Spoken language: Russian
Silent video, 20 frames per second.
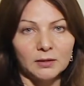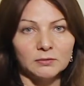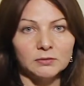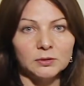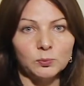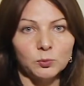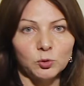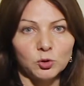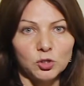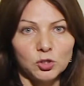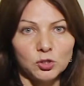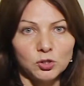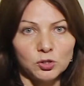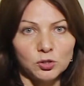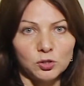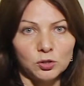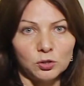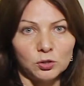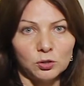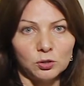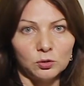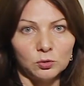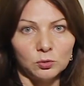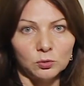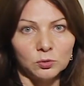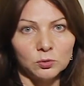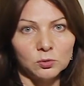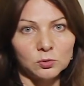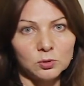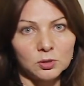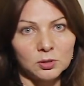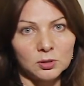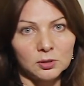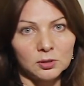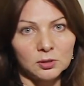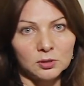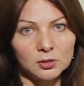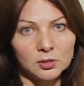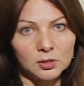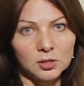Вы можете ее
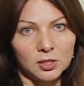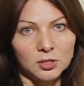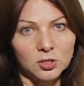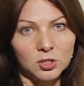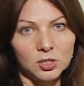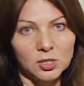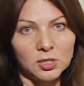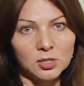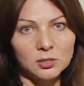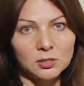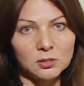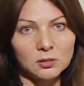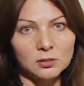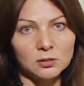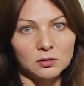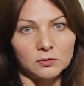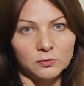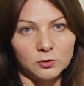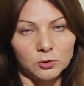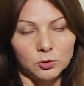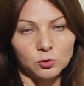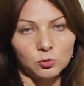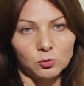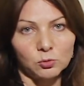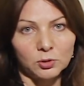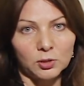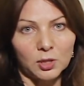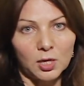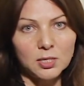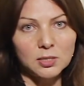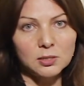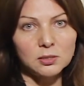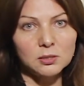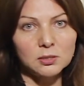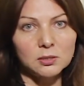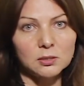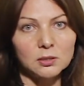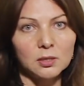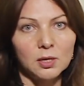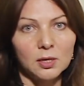скачать э, в
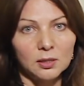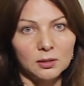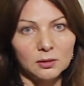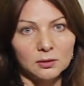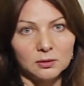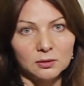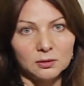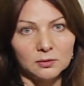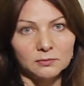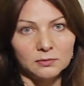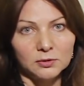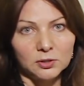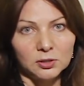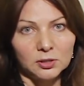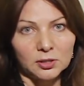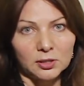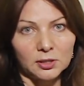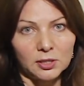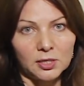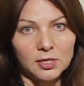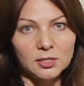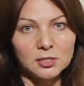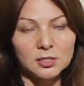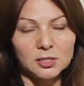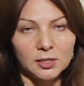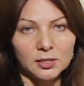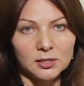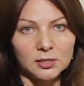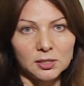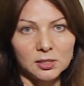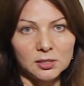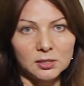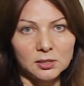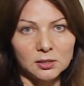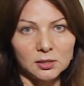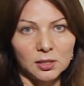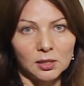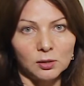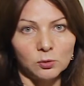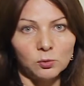консультанте, э, в интернете, на
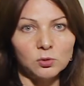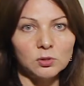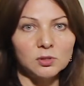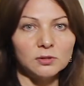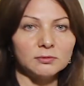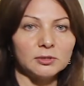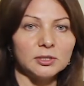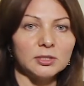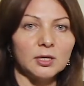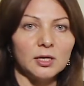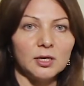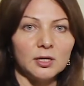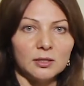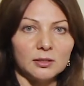сайте налоговой.